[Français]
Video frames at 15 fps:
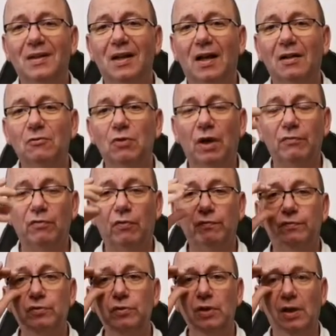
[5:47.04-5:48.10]
Hein, nous l'avions
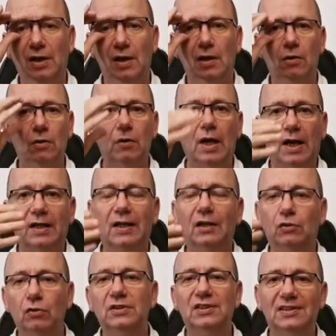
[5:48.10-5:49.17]
vu, euh, à
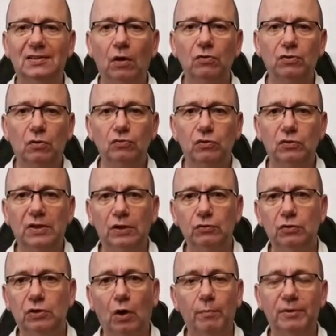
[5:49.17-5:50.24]
quelque distance en tout cas
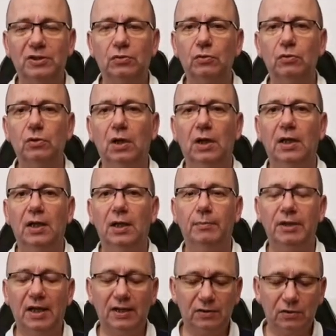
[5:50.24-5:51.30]
du camp, parce que eh
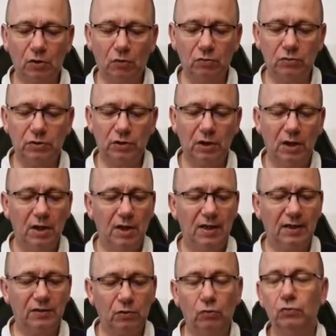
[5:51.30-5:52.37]
bien la tente
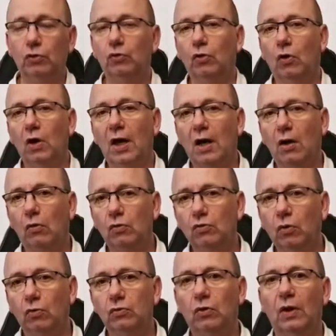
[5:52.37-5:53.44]
l'attente de la
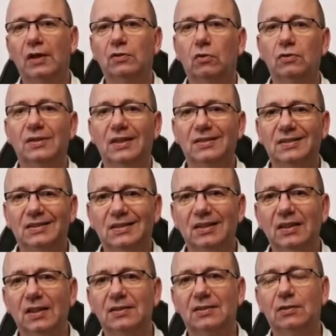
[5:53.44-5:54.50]
rencontre, l'attente
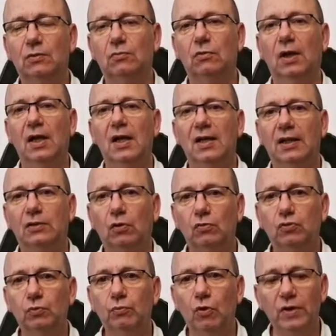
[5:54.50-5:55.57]
d'assignation,
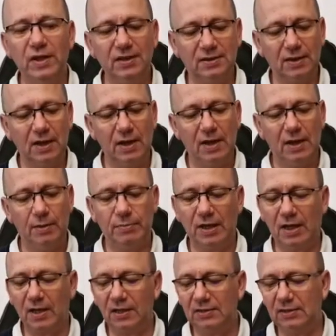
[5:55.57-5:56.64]
l'attente où Moïse, eh
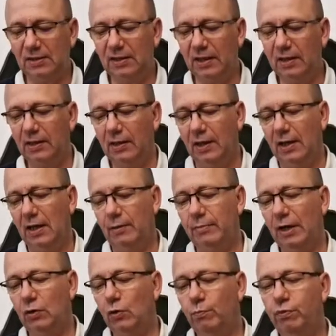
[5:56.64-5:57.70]
bien, résidait, eh
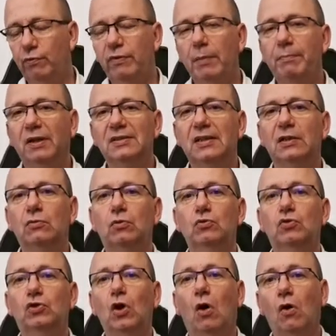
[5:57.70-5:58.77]
bien, ne pouvait pas être
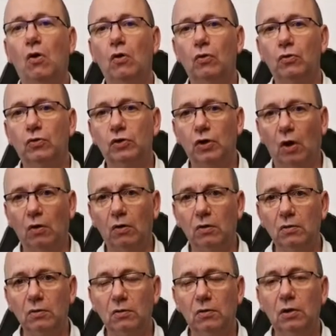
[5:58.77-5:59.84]
dans le
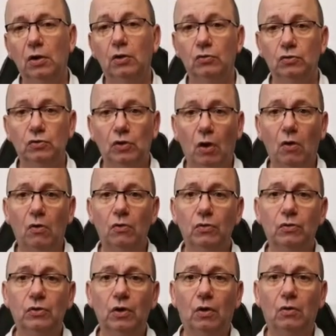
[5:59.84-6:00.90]
camp, dans le
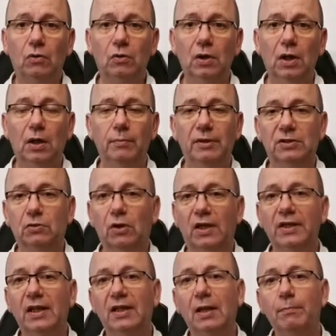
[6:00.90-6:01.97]
camp, parce que
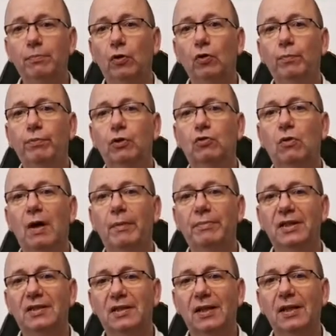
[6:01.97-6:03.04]
rien d'impur ne peut
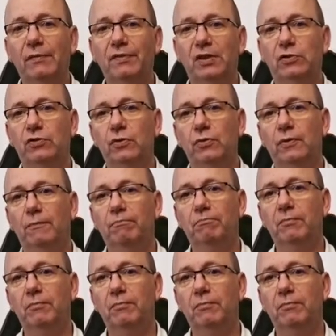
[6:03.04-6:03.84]
cohabiter avec Dieu.